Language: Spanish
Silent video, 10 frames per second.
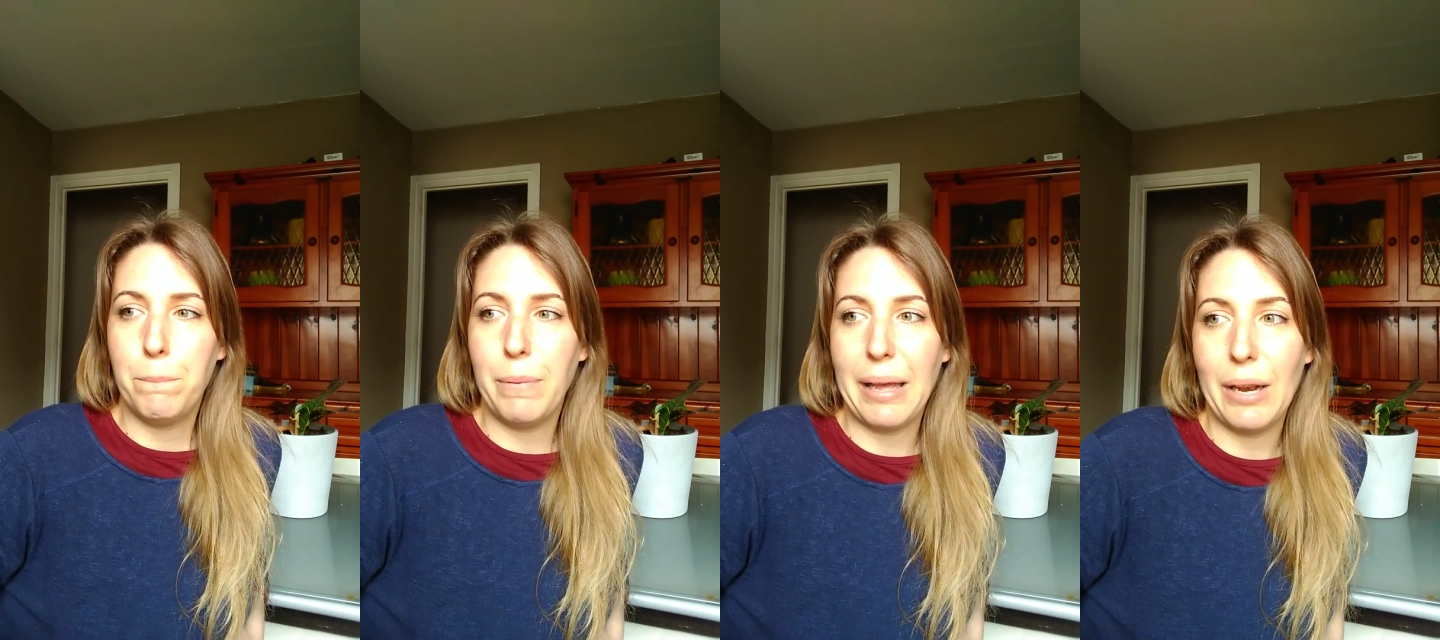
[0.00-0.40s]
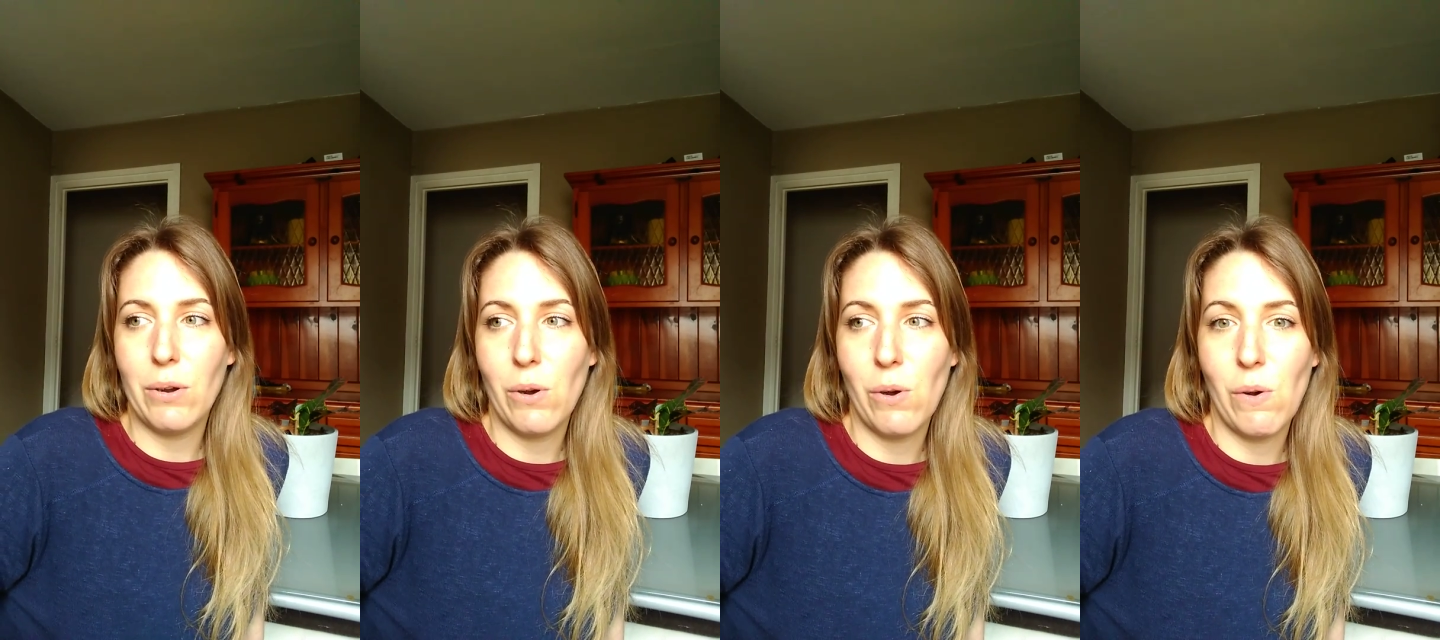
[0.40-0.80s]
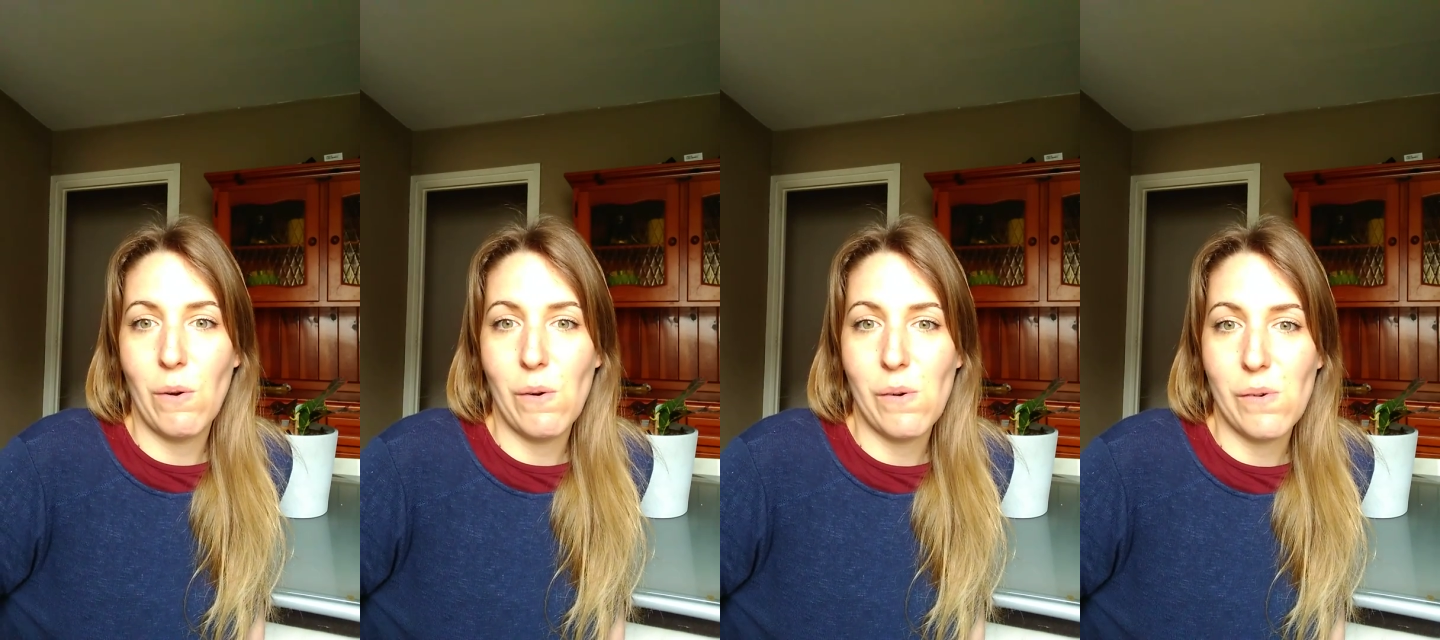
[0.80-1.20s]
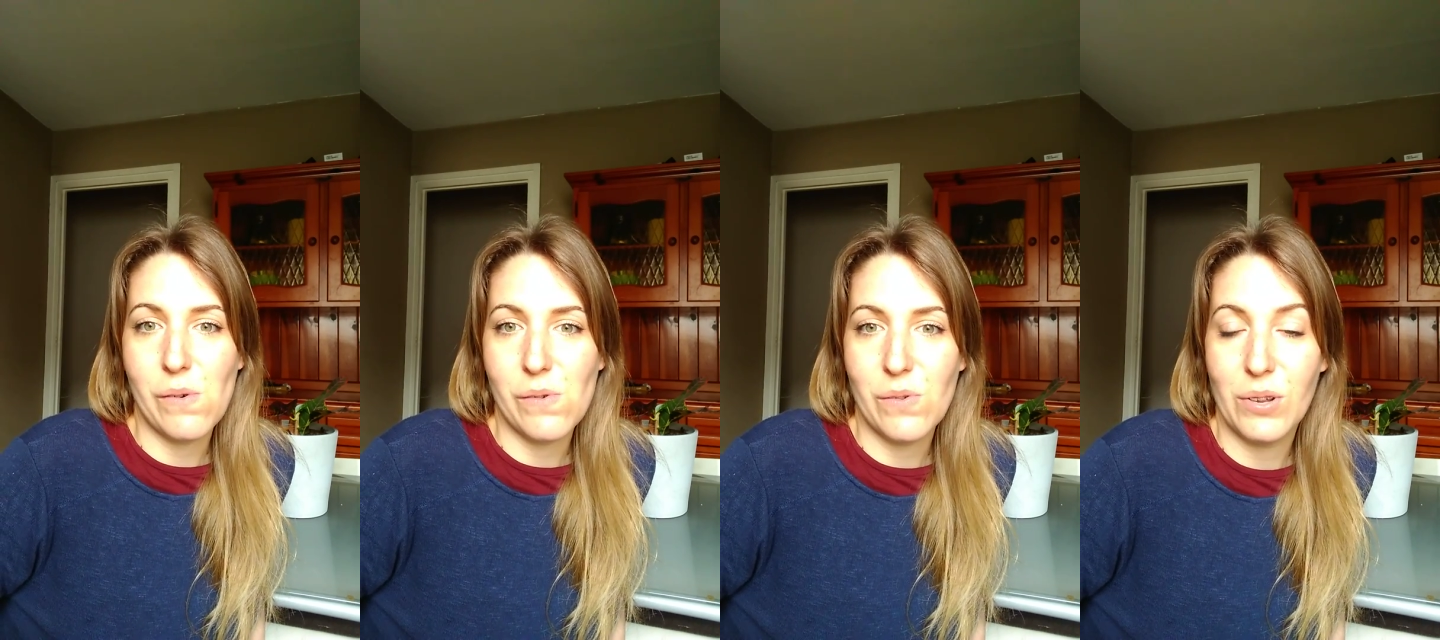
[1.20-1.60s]

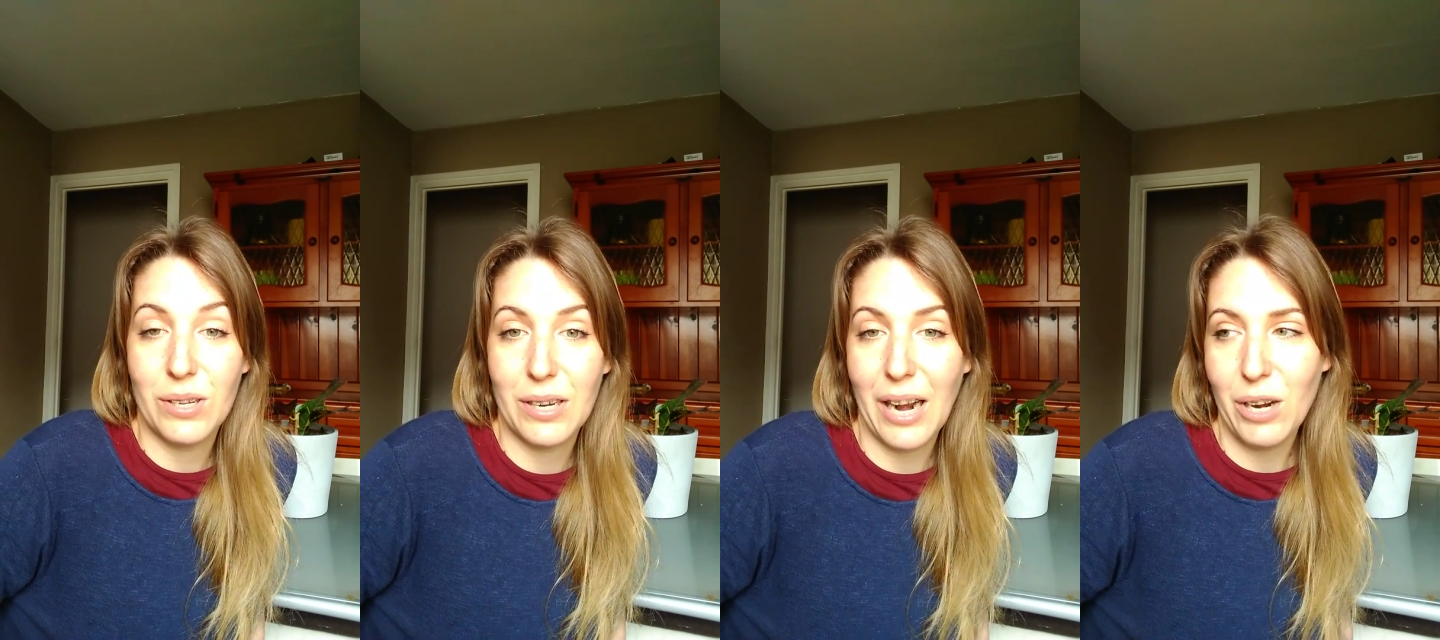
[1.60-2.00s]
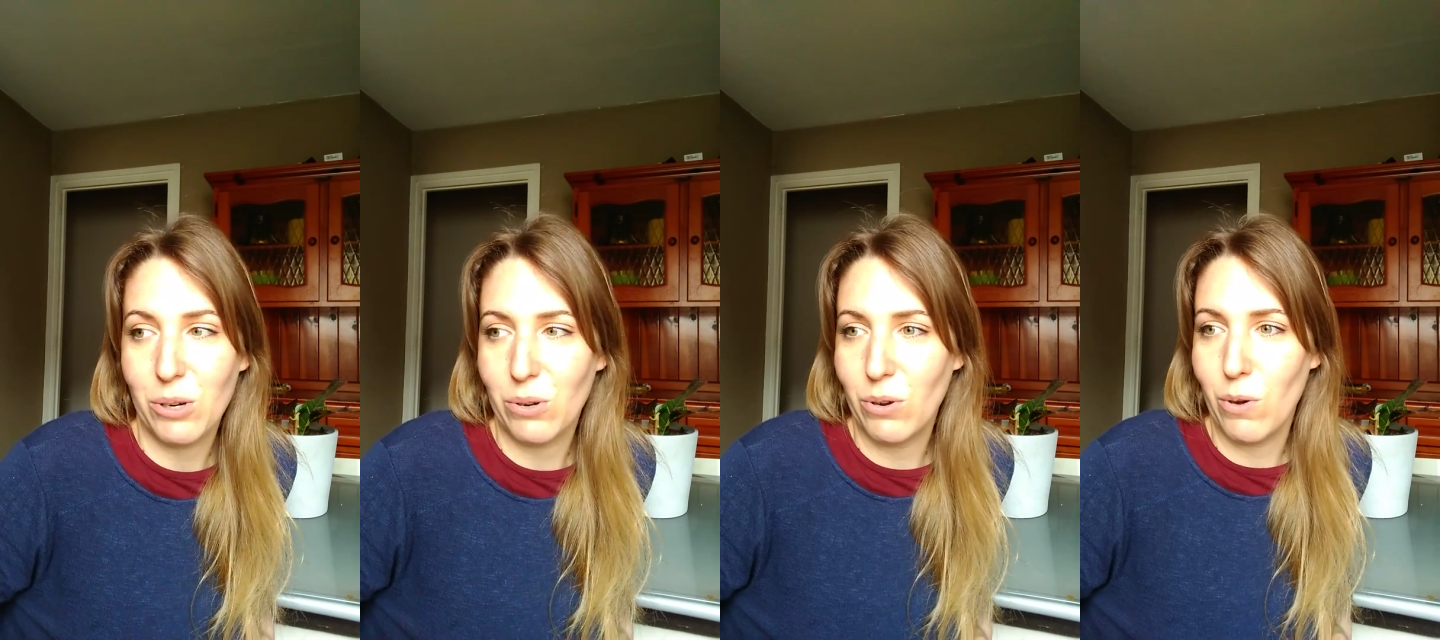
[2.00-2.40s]
Pero Claro,